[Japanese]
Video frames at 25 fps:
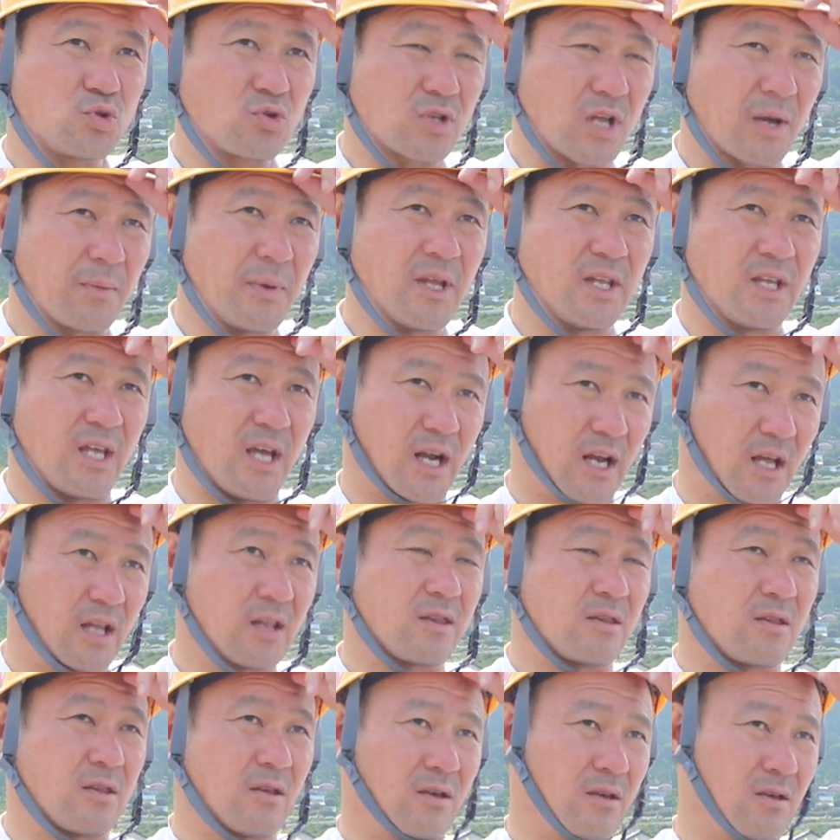のためにやれっ
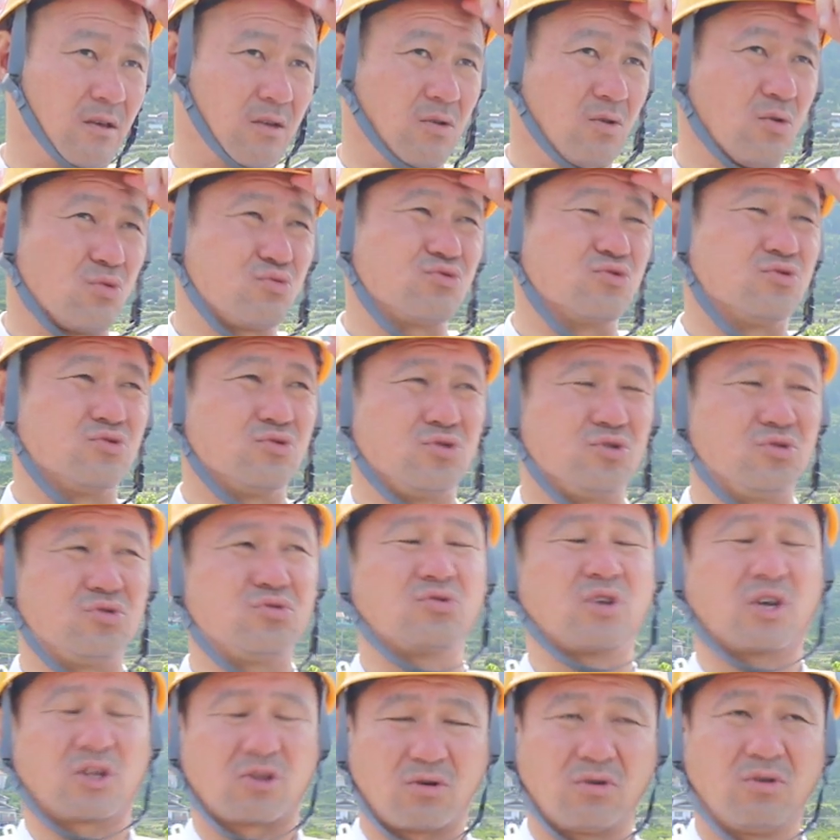てよく
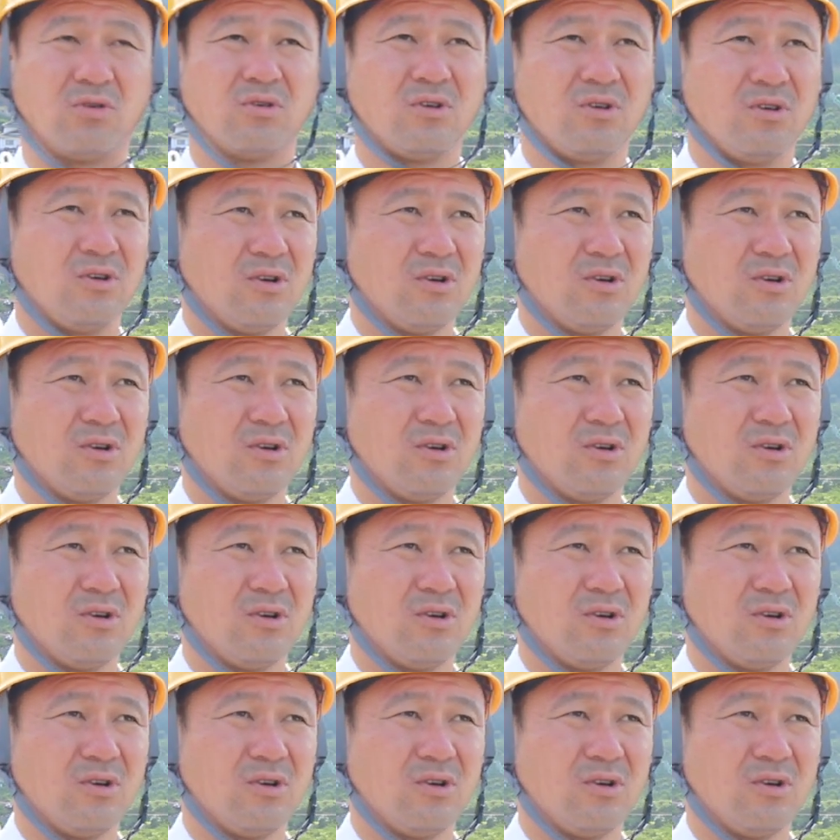言うけど